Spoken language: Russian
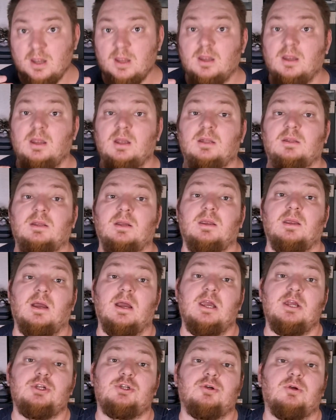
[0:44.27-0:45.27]
И это я
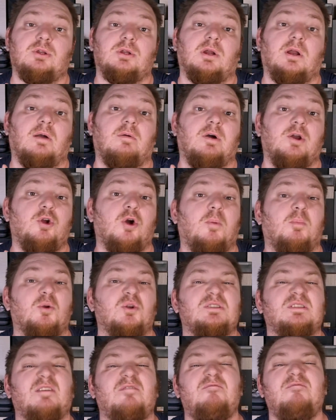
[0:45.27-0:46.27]
еще не говорю о а
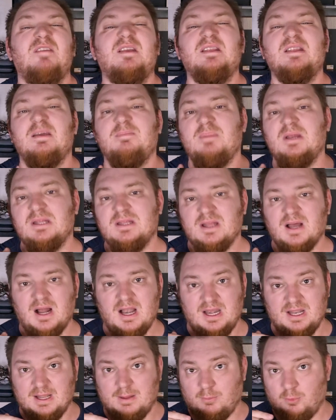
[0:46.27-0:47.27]
просто
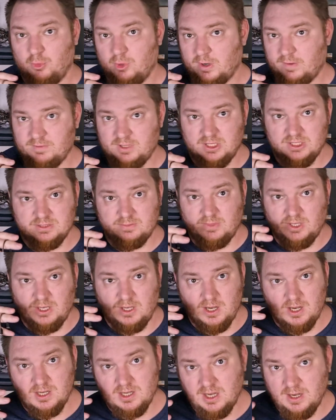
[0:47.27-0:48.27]
феноменальном уровне
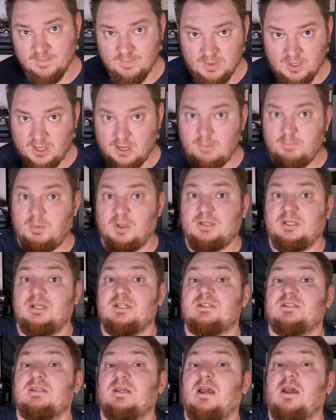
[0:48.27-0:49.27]
измерений и
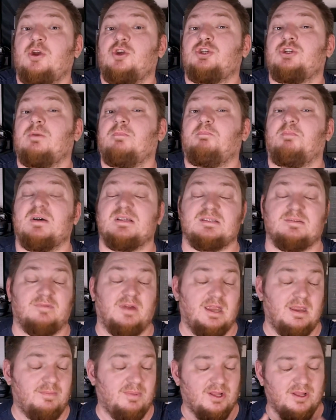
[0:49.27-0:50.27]
потрясающем по
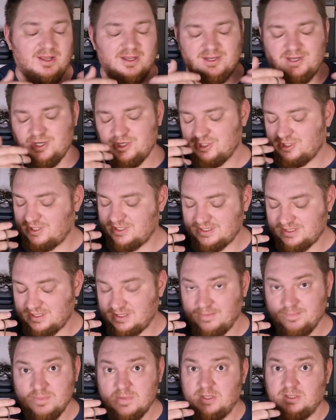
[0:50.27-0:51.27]
своей
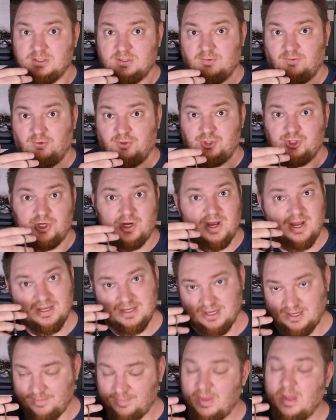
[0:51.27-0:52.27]
мелодичности
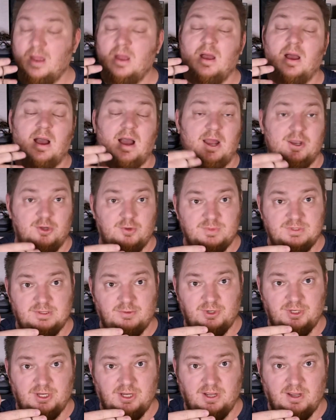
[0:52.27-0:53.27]
звучании. О нем
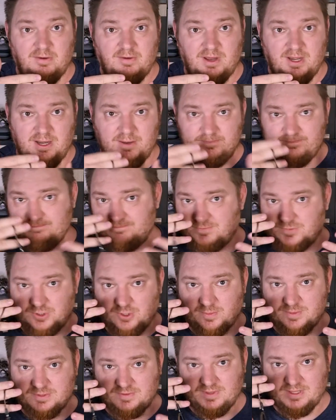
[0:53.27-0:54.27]
сегодня и говорим.
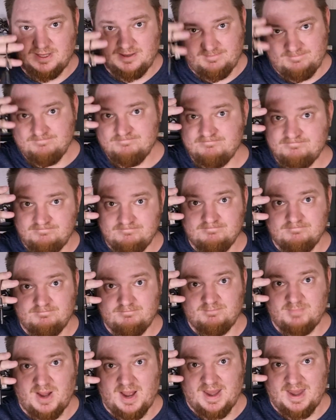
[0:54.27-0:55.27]
Собственно,
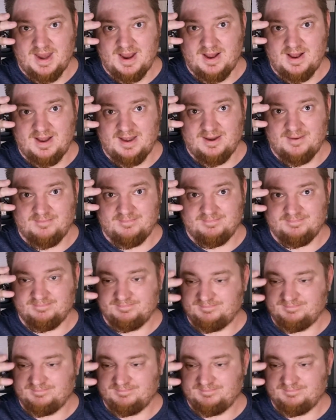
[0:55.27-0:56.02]
поехали.